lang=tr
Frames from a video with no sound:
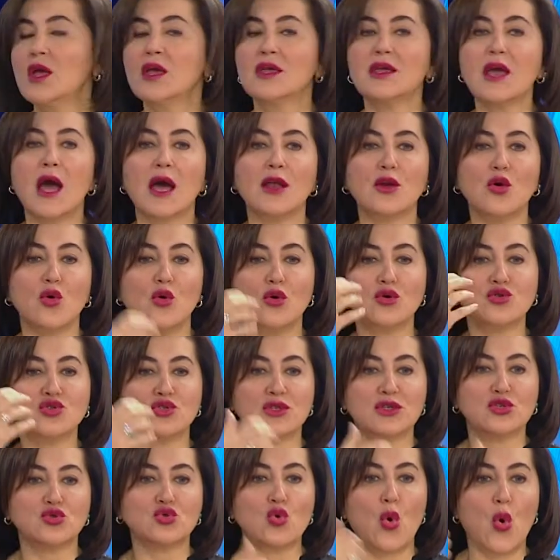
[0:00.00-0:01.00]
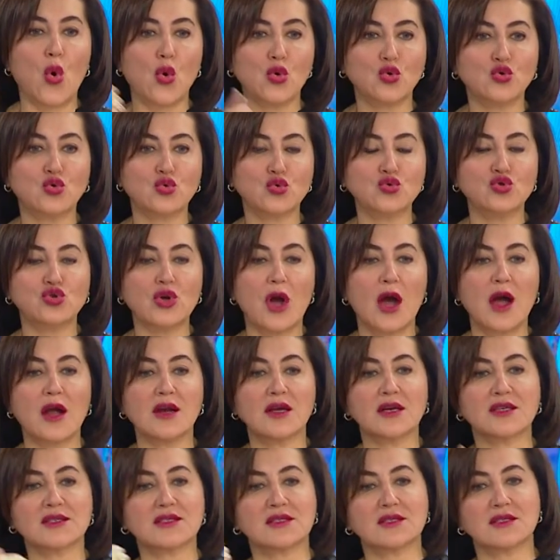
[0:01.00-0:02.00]
Yani önce soğuk duş,
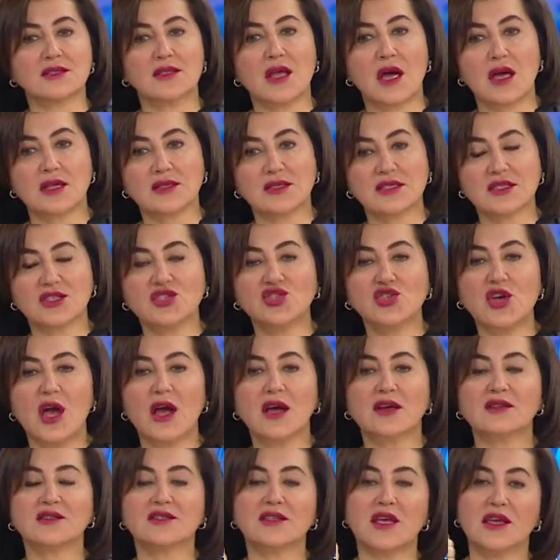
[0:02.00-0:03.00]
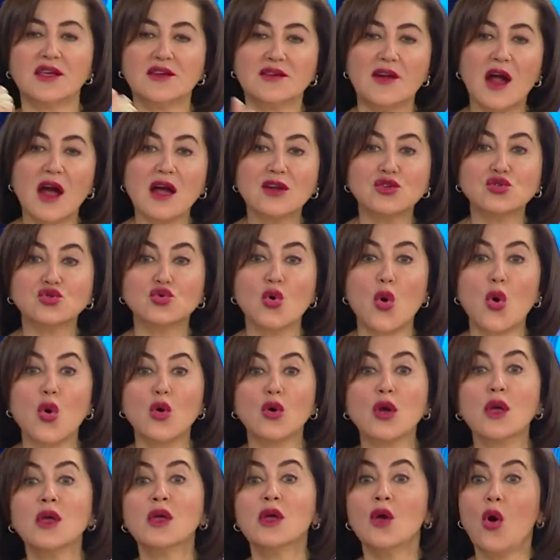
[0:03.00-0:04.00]
arkasından sıcak, Şoklama, tekrar soğuk.